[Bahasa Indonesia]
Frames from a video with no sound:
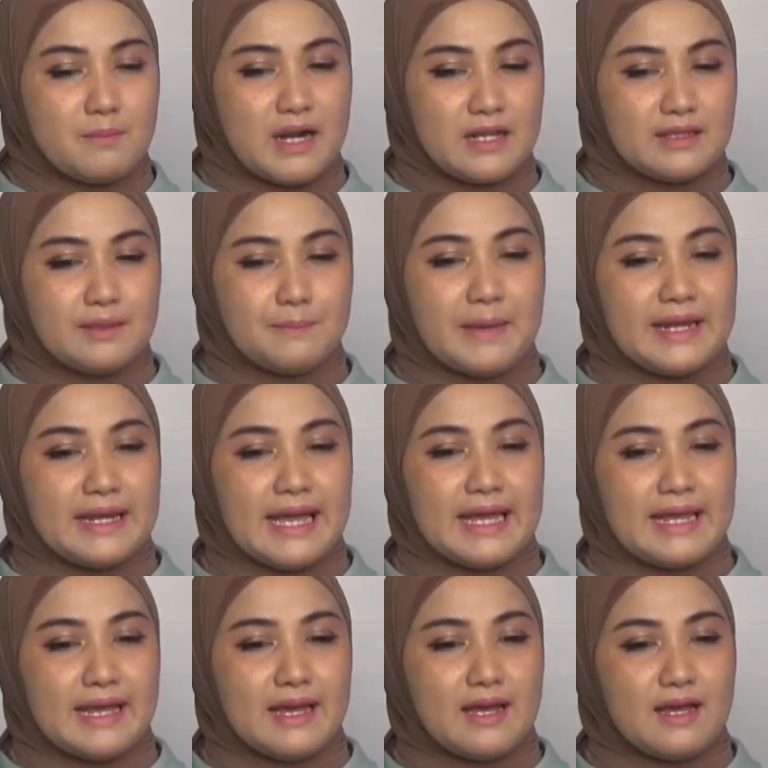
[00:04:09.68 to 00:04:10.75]
Berarti beda
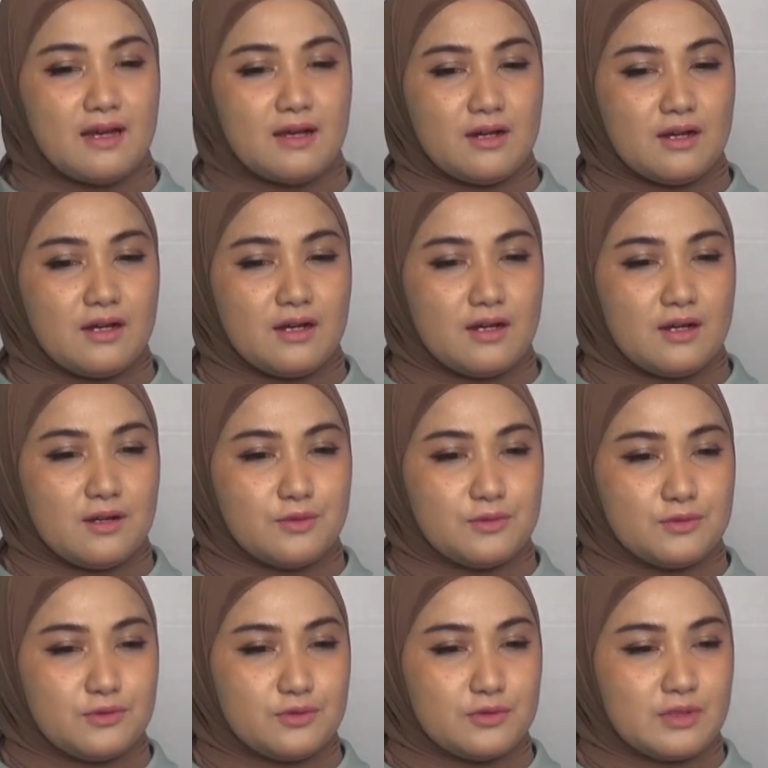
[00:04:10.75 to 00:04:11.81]
ya uh,
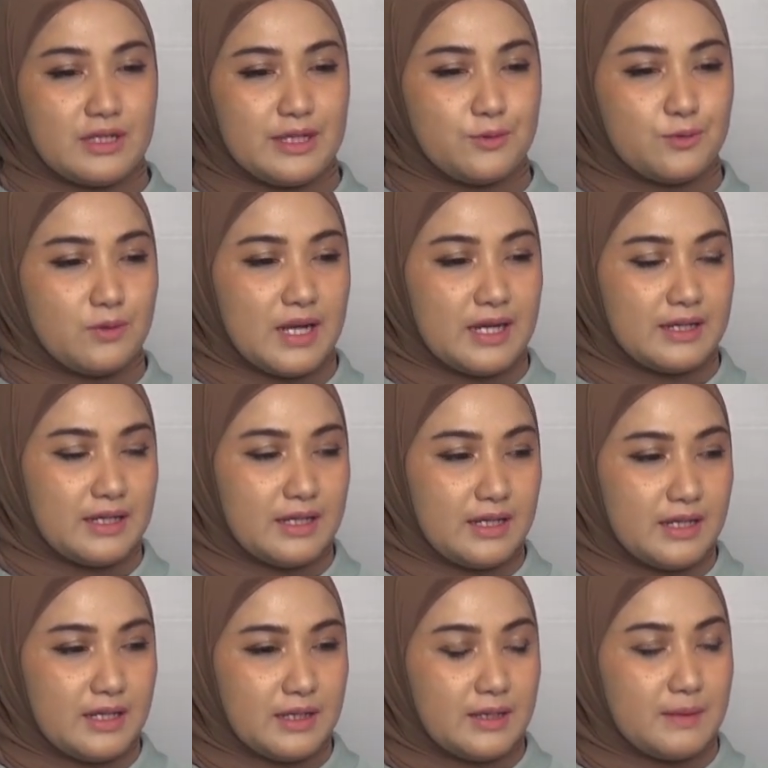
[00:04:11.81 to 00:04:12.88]
untuk lingkungan
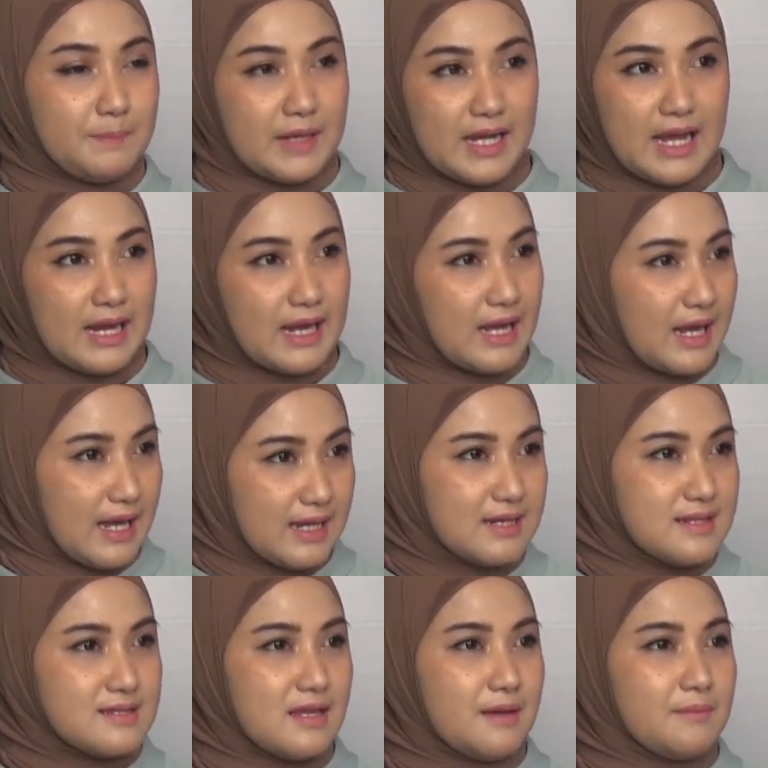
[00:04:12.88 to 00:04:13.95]
di
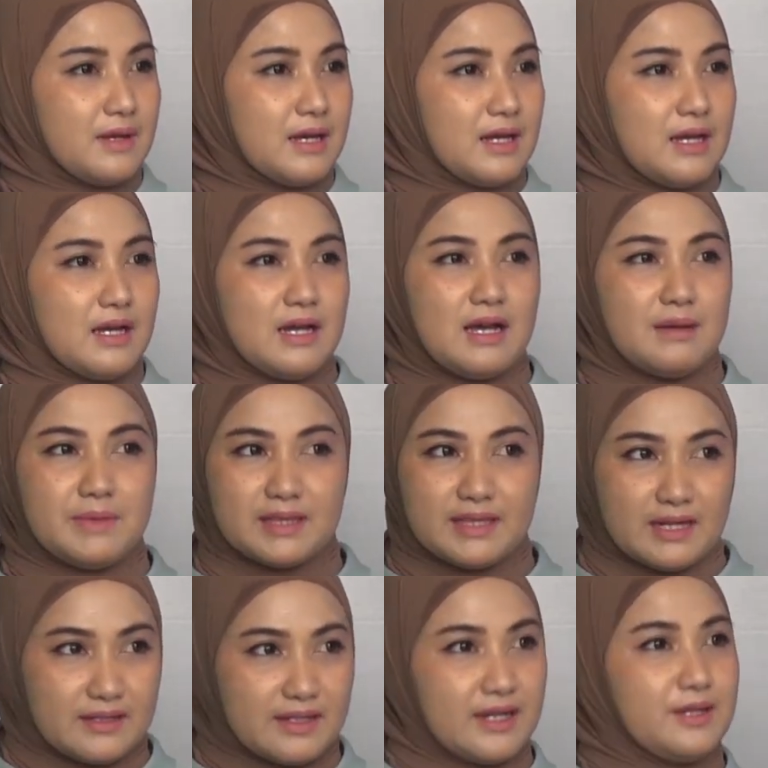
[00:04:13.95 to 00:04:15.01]
pekarangan sama
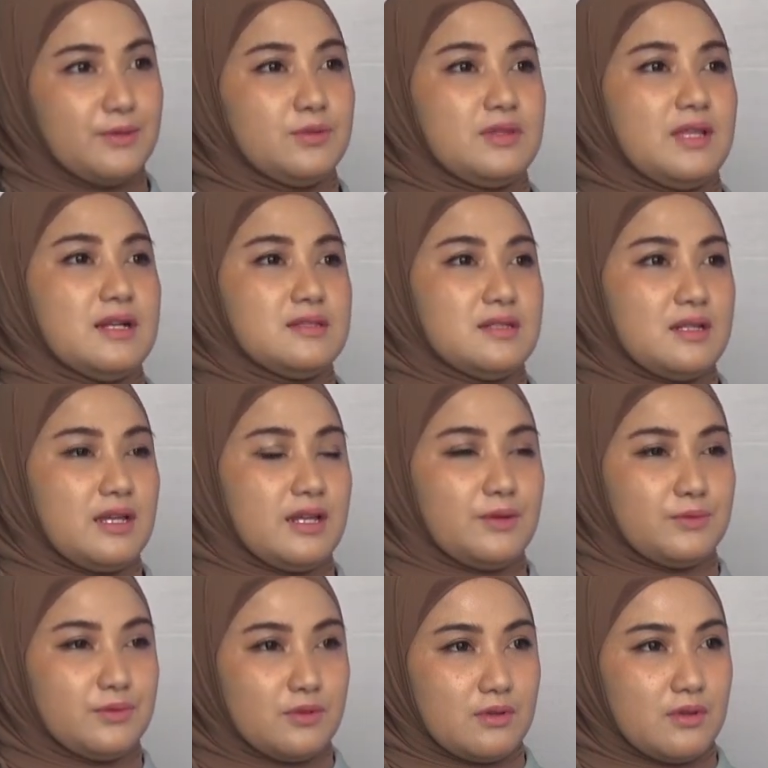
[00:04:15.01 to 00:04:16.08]
habitatnya di hutan
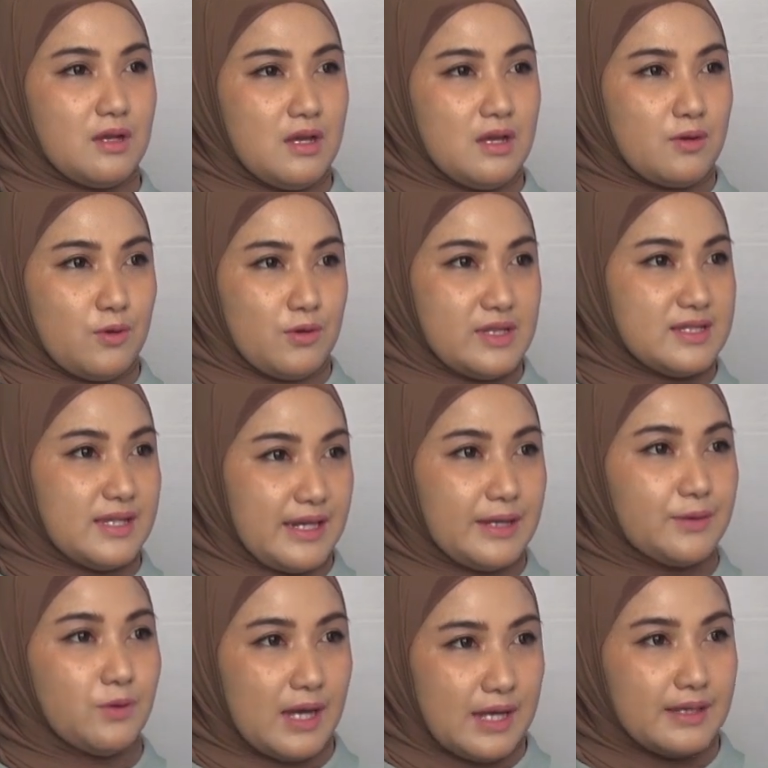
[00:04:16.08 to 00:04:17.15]
sendiri untuk kondisi
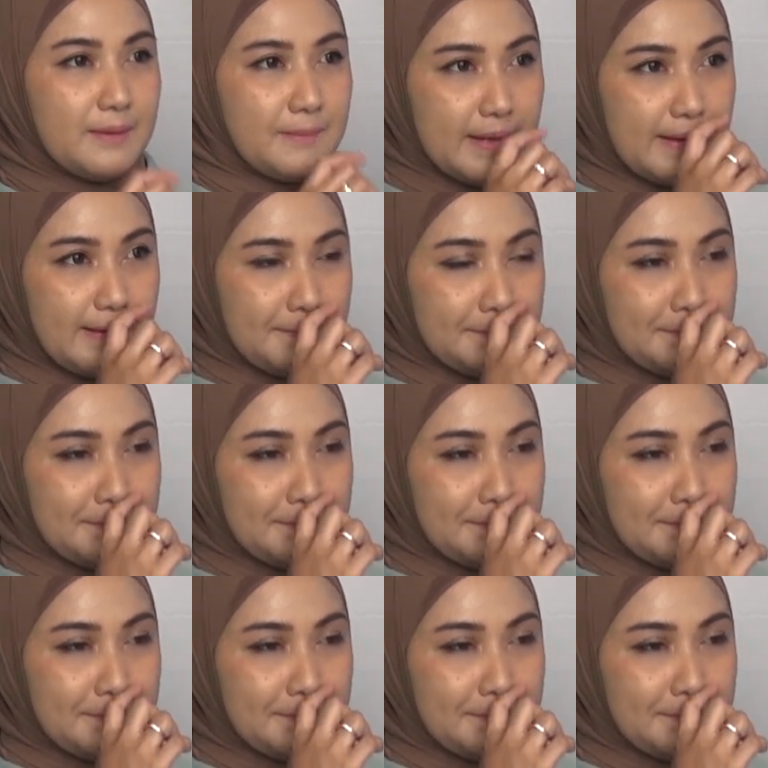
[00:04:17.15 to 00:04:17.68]
lingkungannya, Pak ya?